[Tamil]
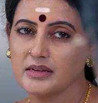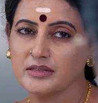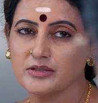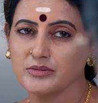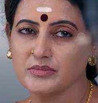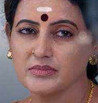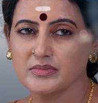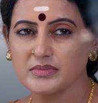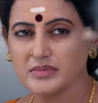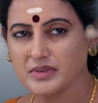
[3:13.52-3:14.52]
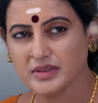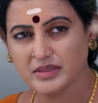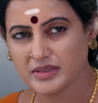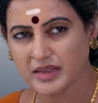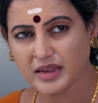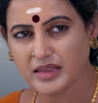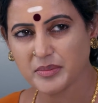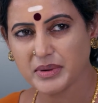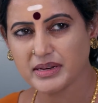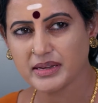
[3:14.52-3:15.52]
எல்லாம் தெரிஞ்சும்
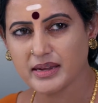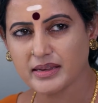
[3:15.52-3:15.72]
தெரியாத மாதிரி